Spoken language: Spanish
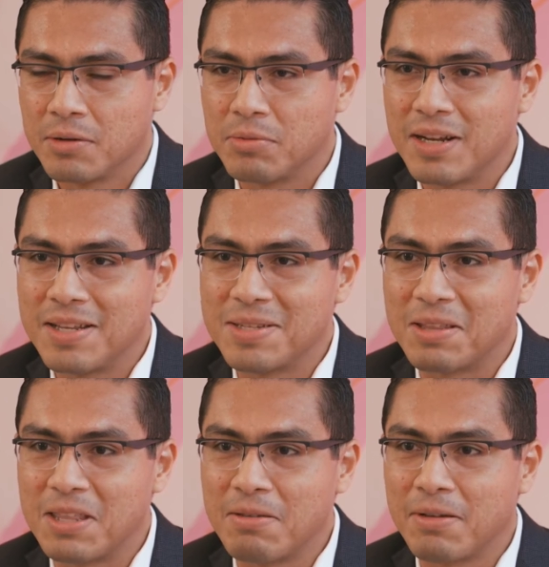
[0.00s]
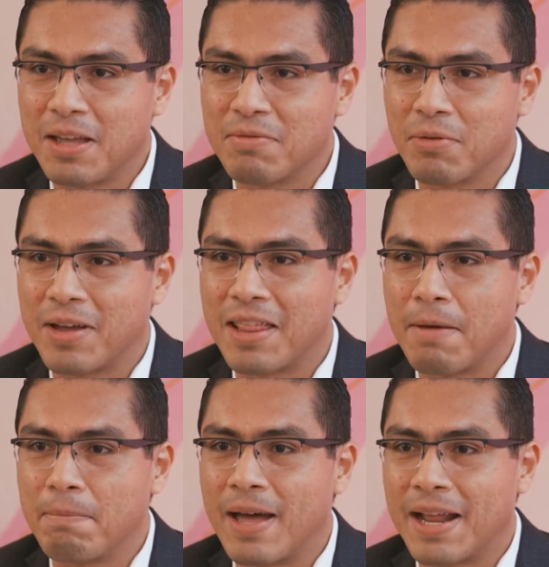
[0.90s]
una iniciativa
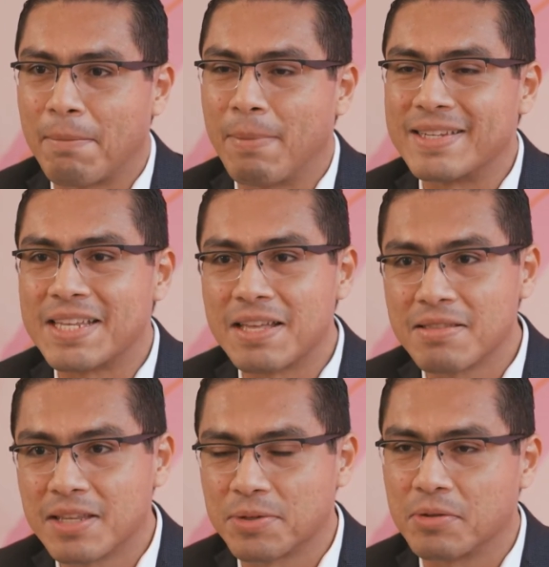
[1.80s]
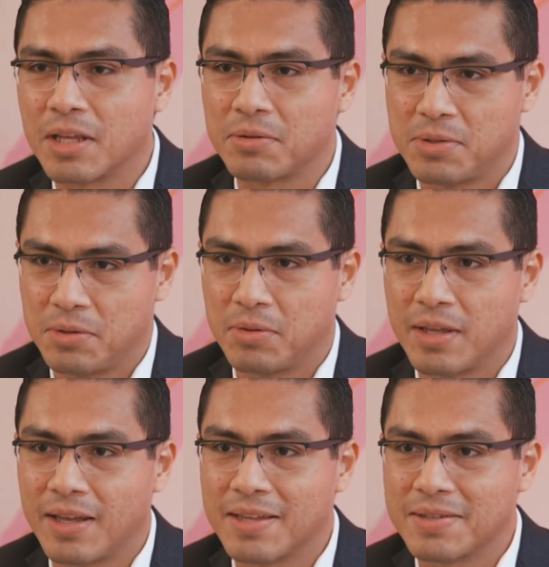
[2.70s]
enfocada para pacientes con diagnóstico de
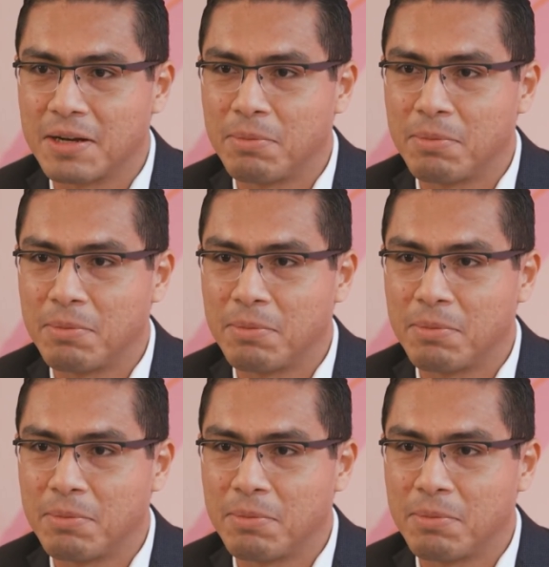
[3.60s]
cáncer,